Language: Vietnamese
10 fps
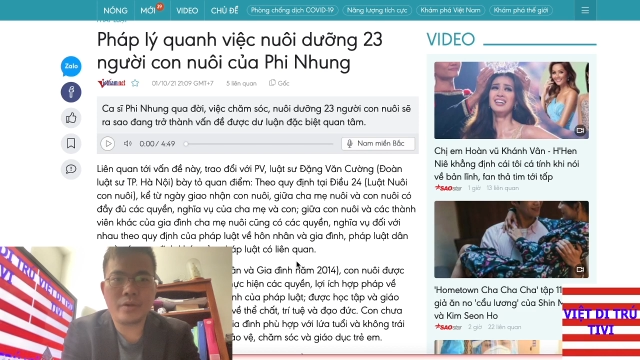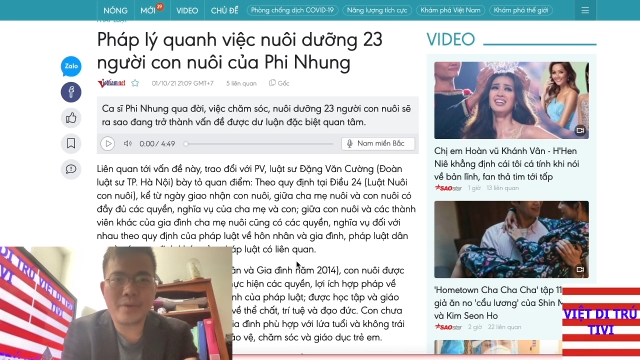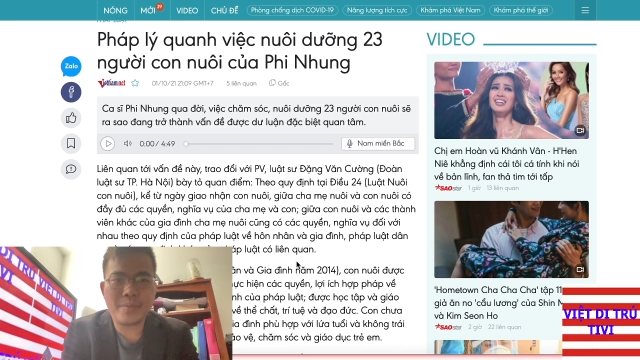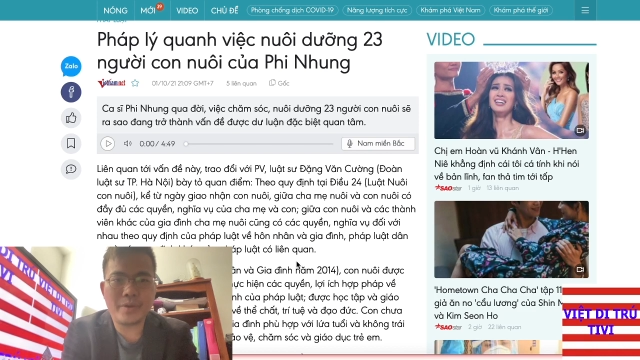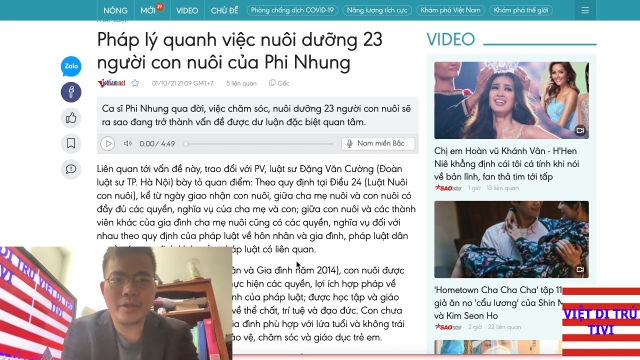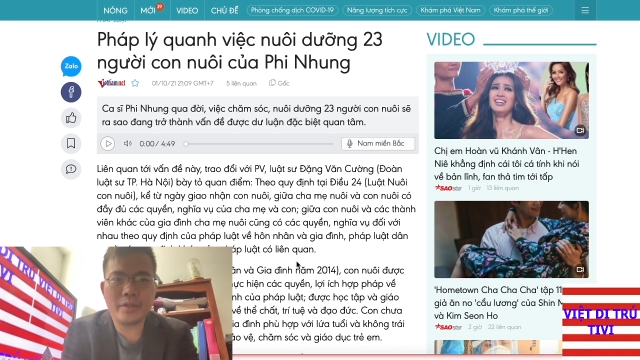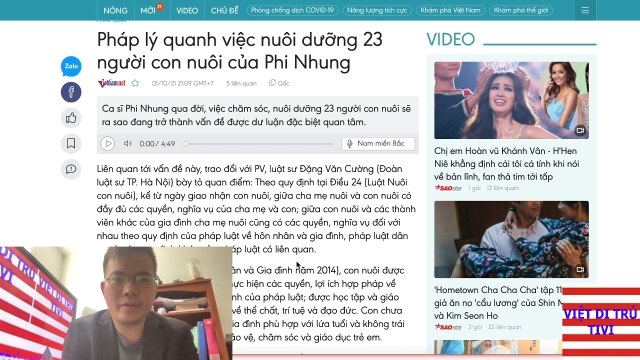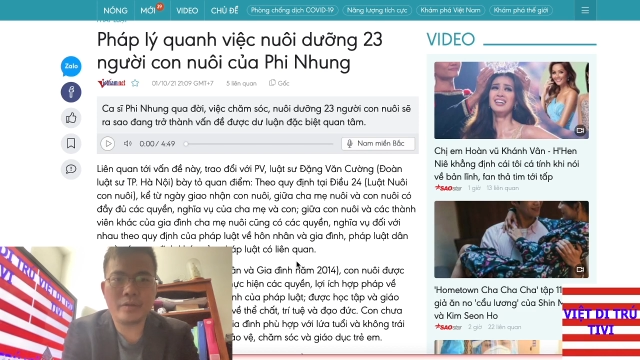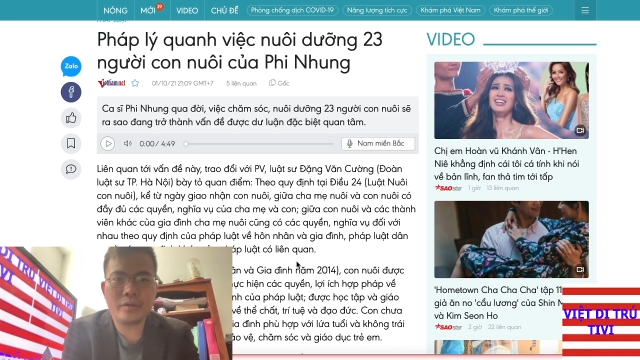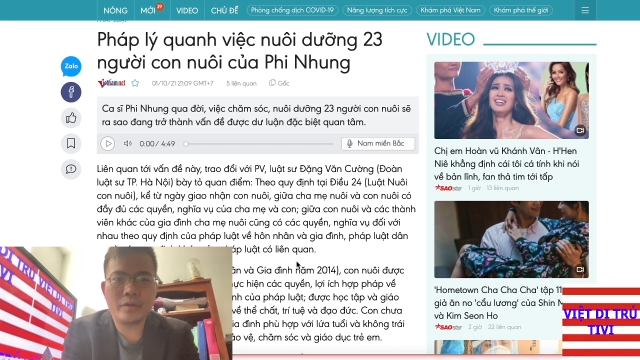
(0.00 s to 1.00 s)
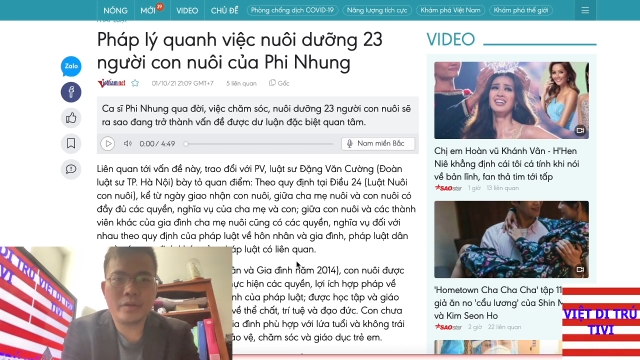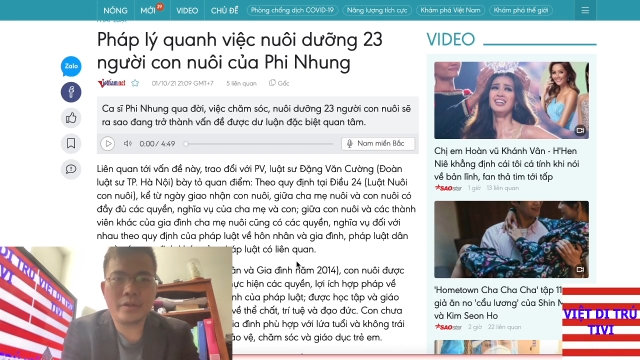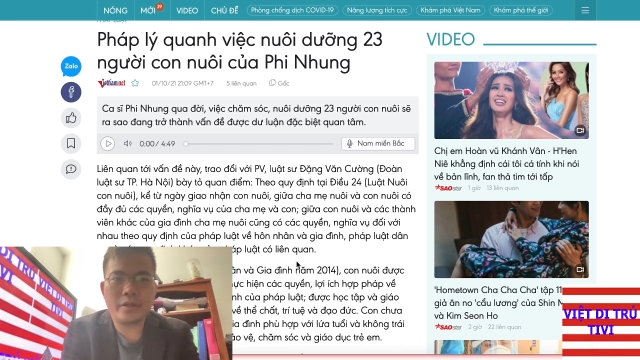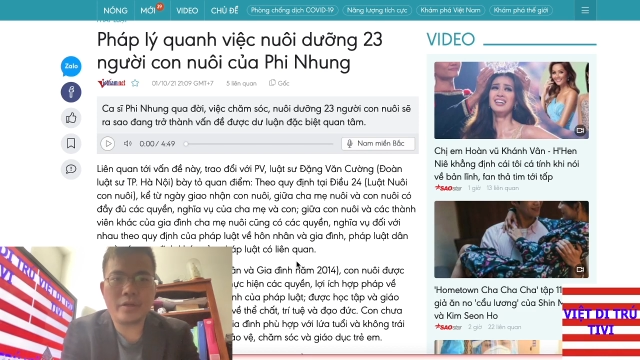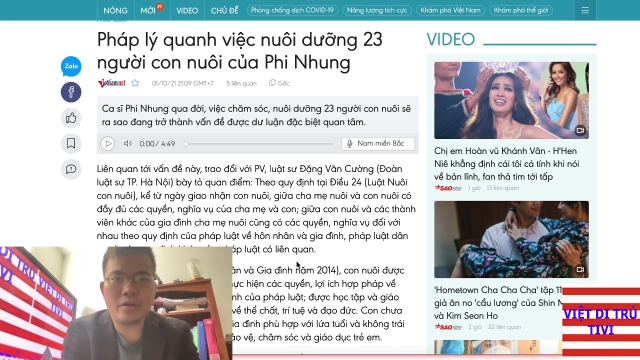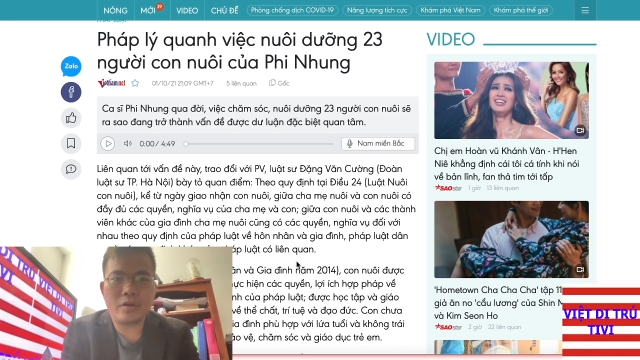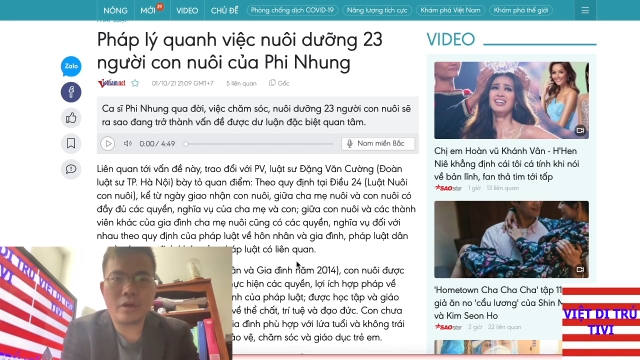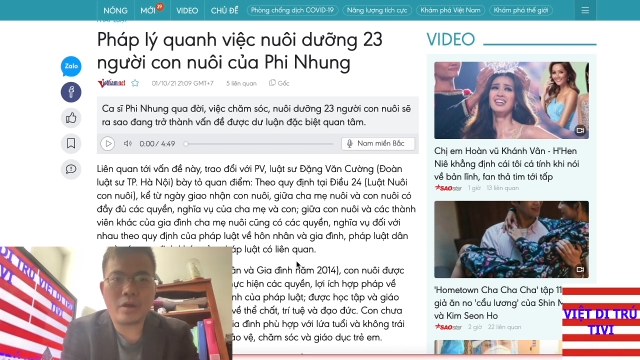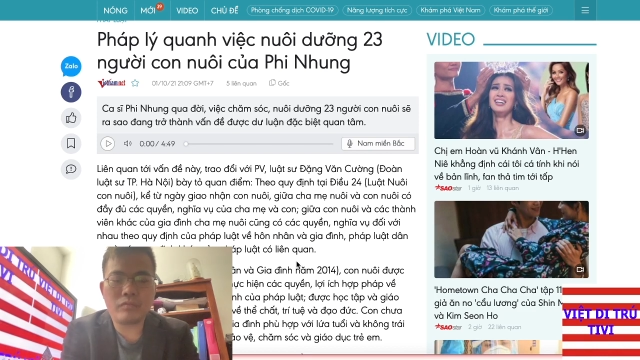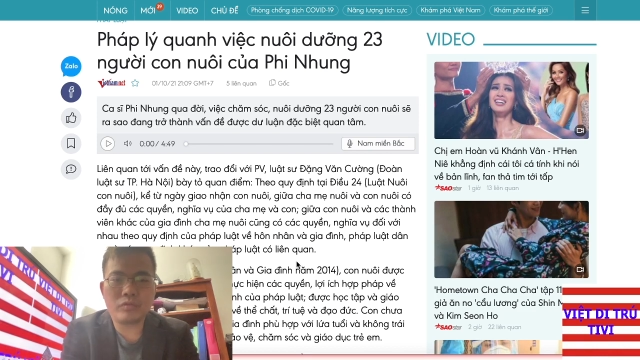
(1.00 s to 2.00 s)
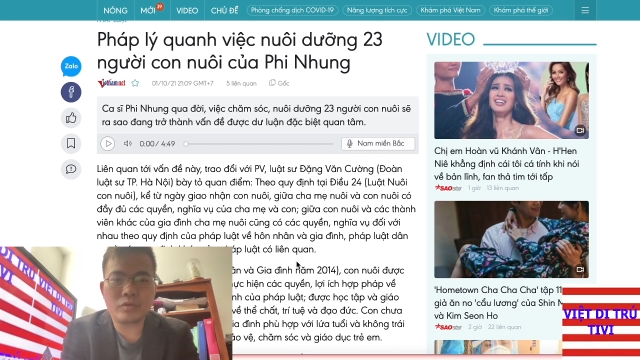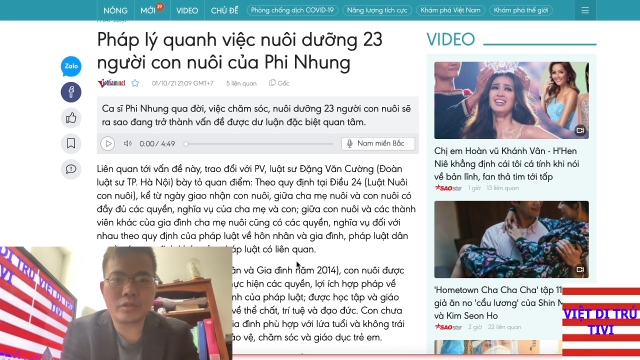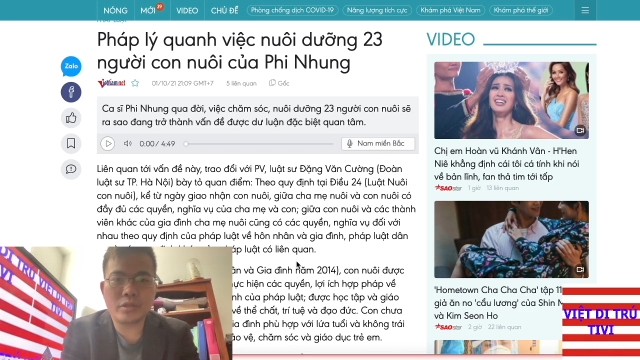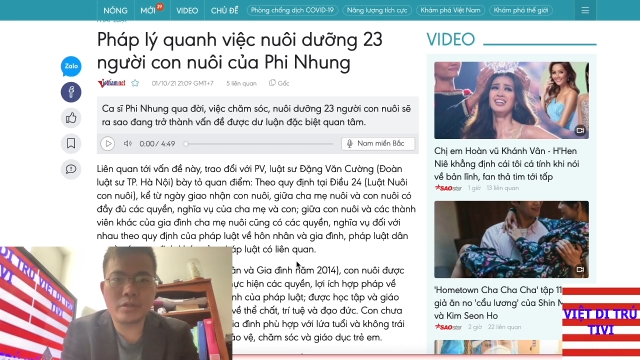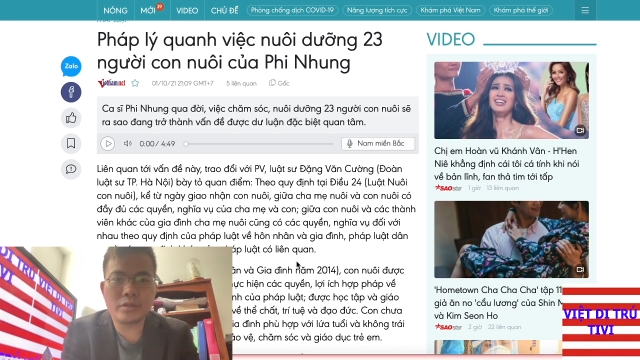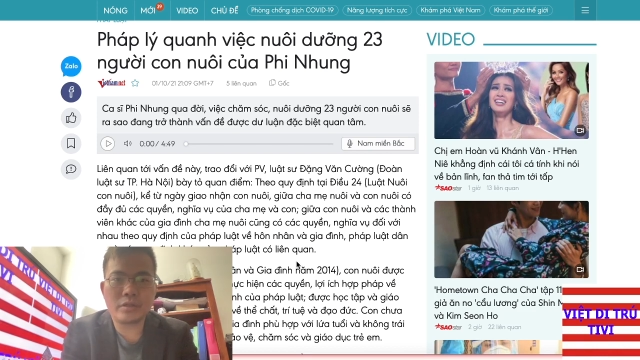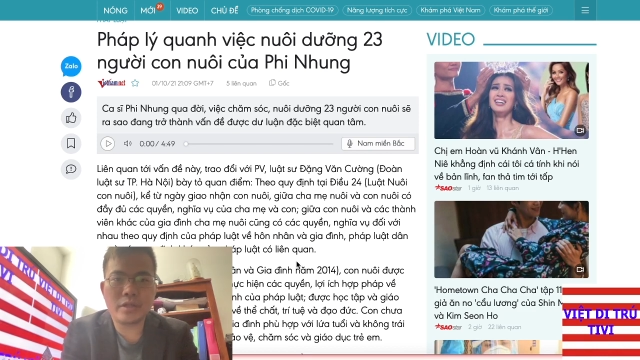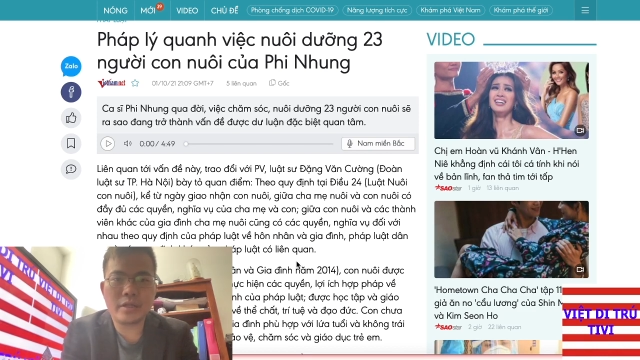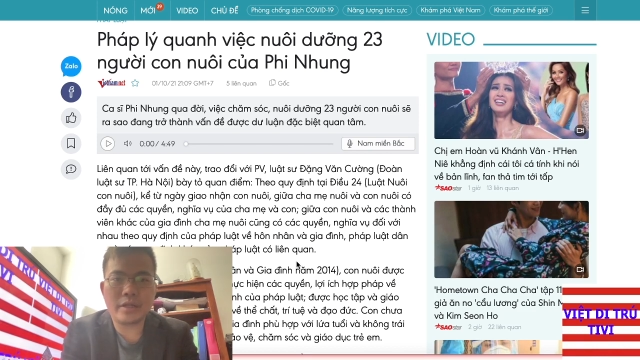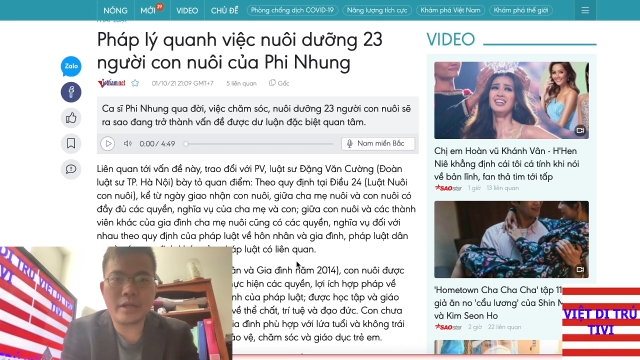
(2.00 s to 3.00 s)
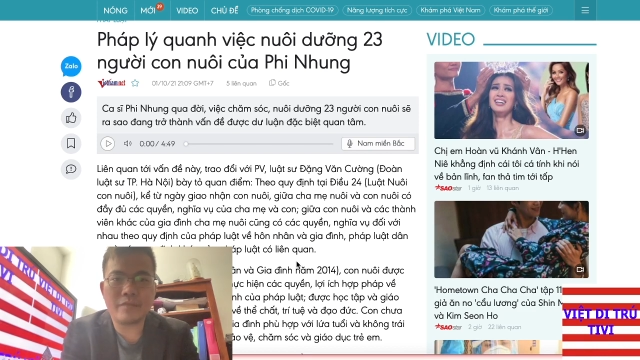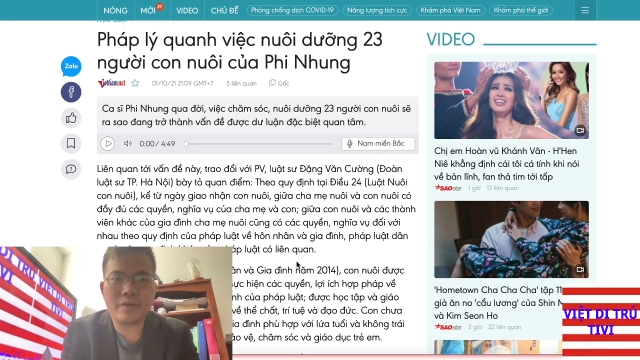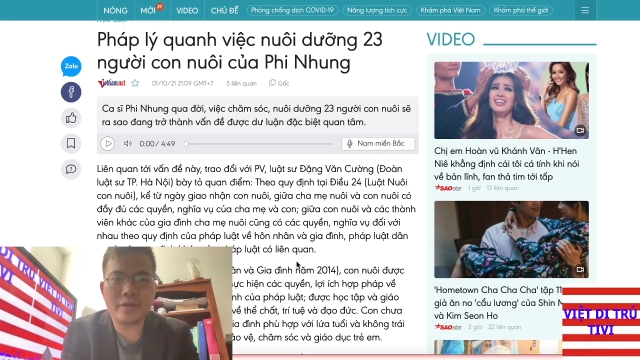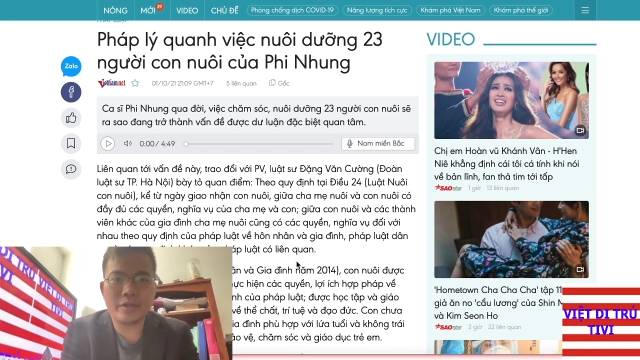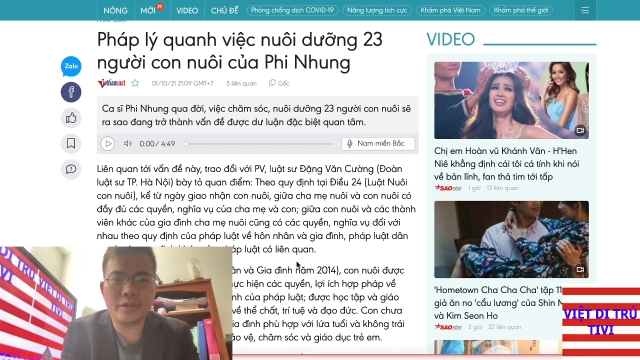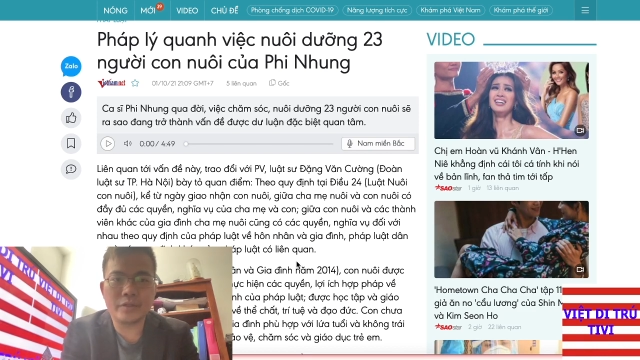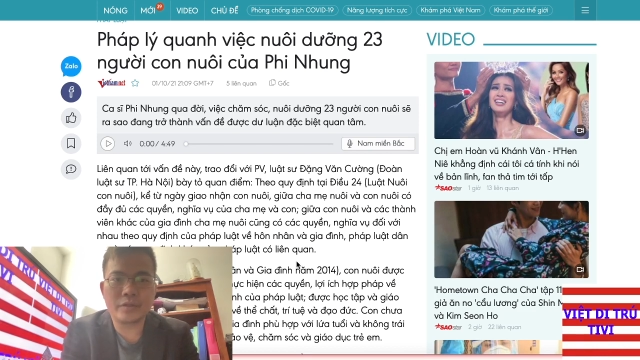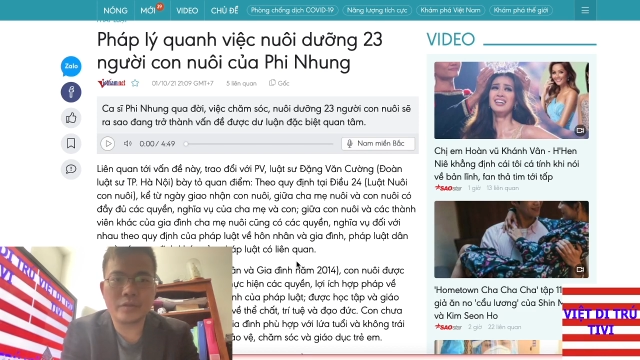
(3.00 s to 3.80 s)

báo mới thì có ông luật sư tên là Đặng Văn Cường